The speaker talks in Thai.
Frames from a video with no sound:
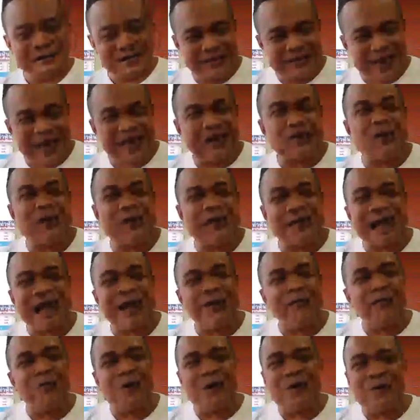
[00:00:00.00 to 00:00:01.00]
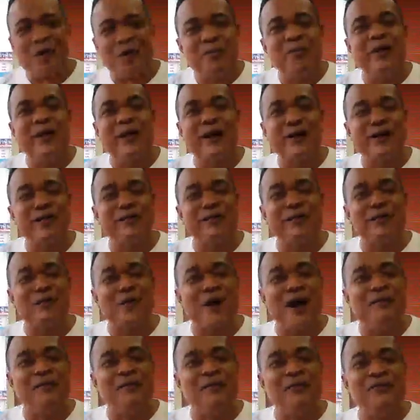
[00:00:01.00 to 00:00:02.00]
นานวันข้าวพวกผมเองก็มีค
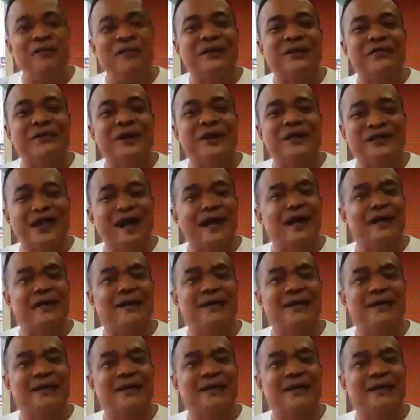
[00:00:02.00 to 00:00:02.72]
วามรู้สึกว่าชัก